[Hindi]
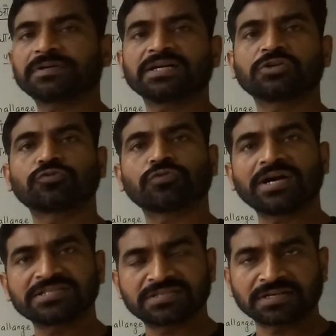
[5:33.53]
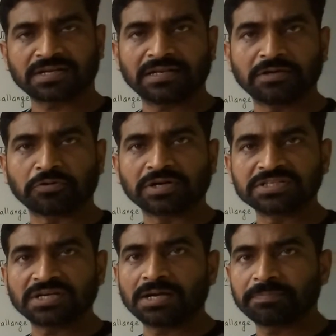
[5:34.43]
बड़ा टॉय संग्रहालय होगा
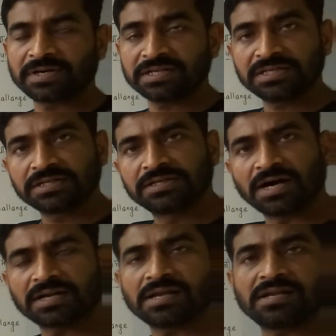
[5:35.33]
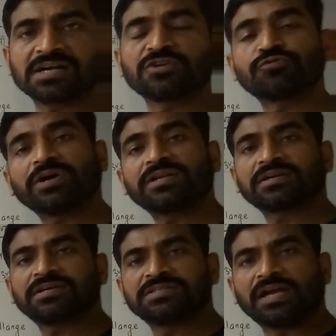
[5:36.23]
जहां पर 11 लाख टॉय
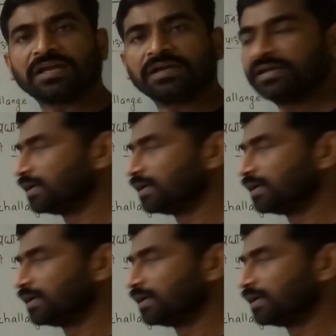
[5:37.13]
रखे जाएंगे